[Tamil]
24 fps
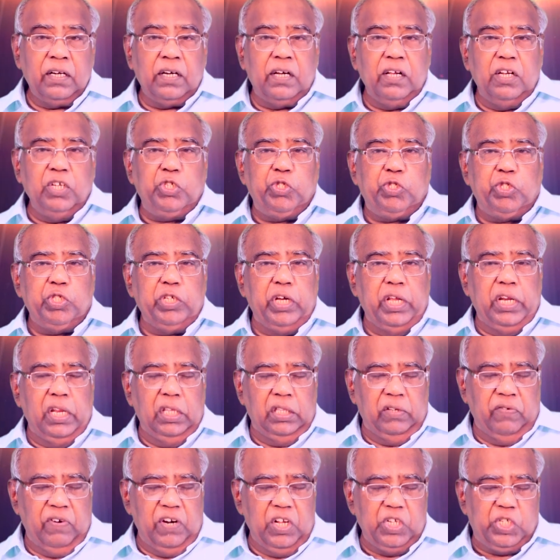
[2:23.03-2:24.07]
கிறிஸ்து என்ற
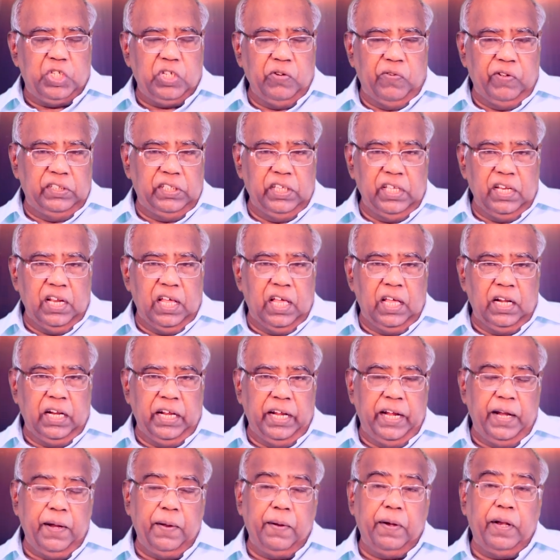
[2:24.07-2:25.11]
வெளிச்சம்
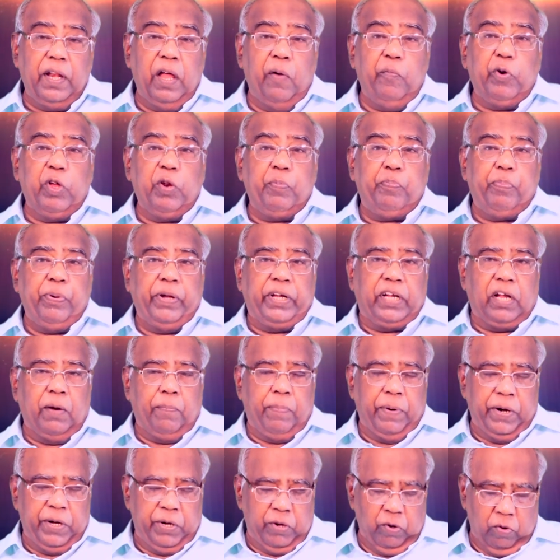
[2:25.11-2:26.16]
வந்ததனாலே நாம்
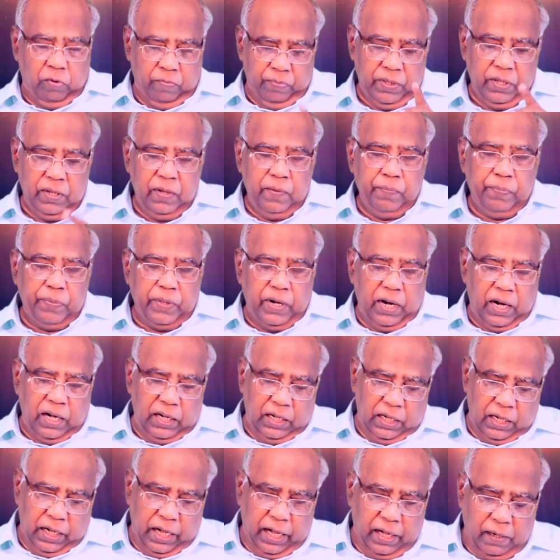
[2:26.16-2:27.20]
உயிர்ப்பிக்கப்பட்டோம்
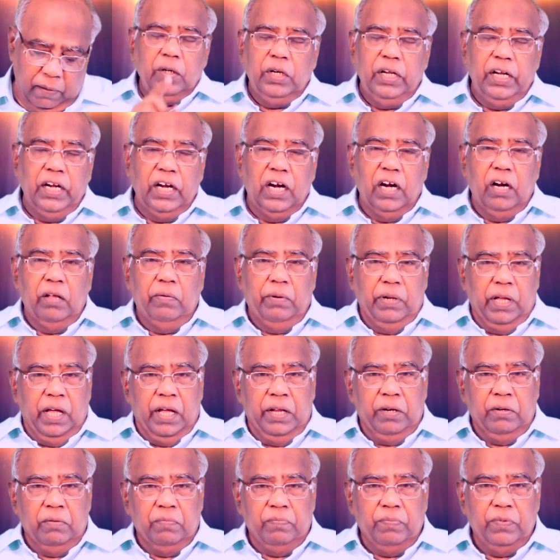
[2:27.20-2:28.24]
நாளிலே நீங்களும்
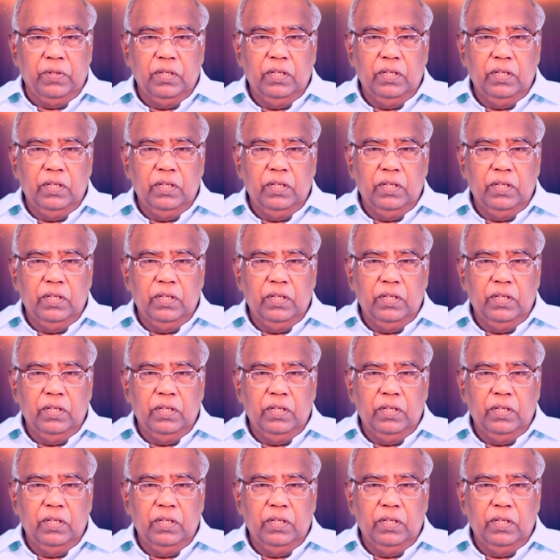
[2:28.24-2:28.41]
நானும்